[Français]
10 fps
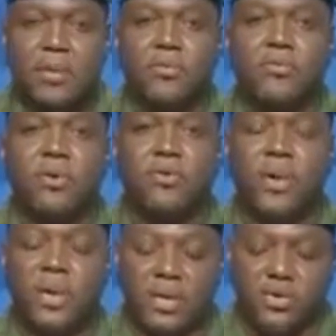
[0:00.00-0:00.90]
Le
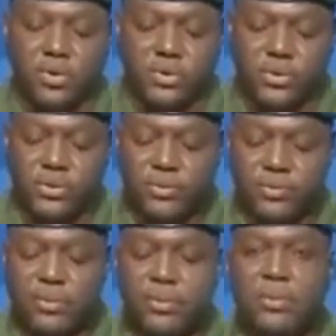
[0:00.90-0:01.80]
gouvernement exhorte
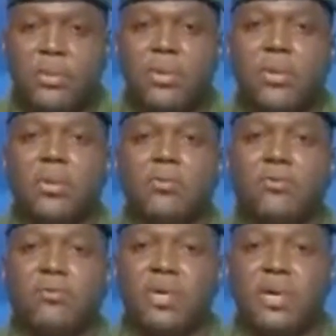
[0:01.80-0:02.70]

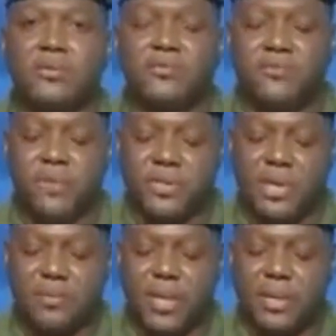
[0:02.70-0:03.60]
nos vaillantes forces
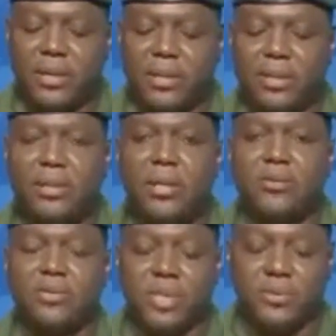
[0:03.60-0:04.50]
armées
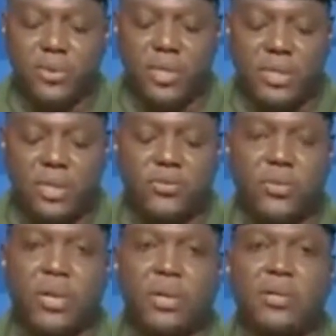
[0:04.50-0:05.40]
et de sécurité
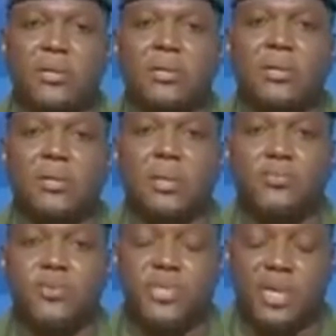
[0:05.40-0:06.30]
nationale à
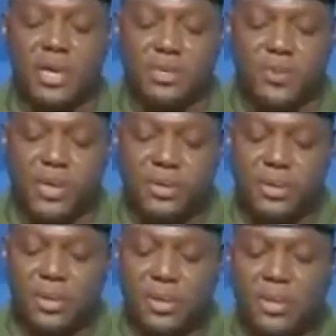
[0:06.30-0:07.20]
plus
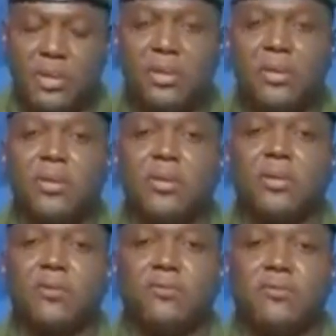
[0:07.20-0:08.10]
d'engagement,
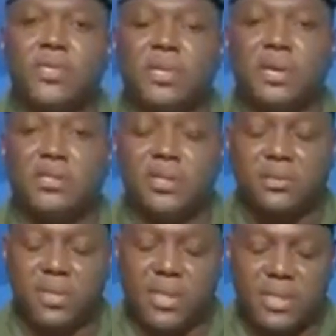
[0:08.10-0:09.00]
de vigilance et
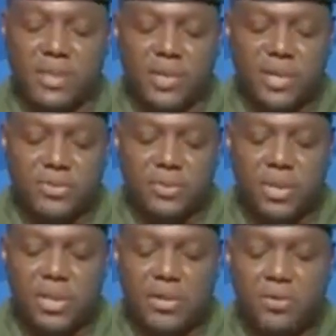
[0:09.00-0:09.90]
de détermination
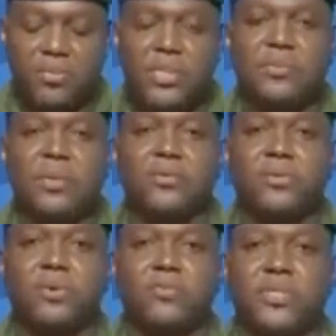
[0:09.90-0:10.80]
dans l'accomplissement
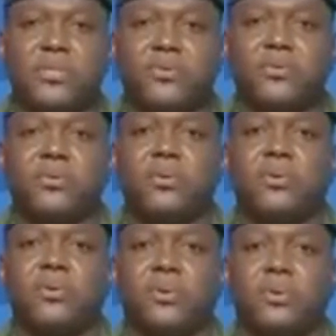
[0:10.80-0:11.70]
de leur mission
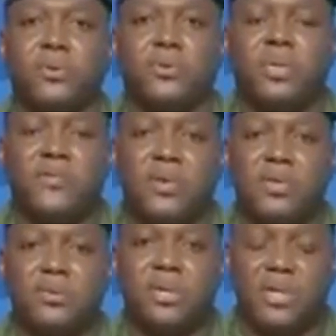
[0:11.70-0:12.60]
de
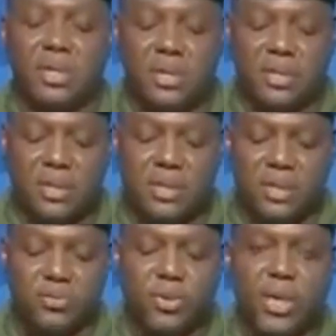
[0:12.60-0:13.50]
défense de l'intégrité
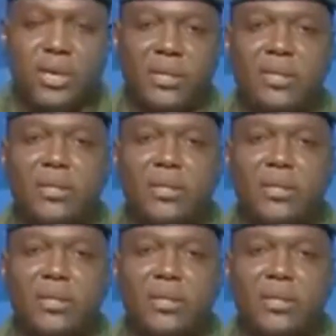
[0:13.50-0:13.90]
territoriale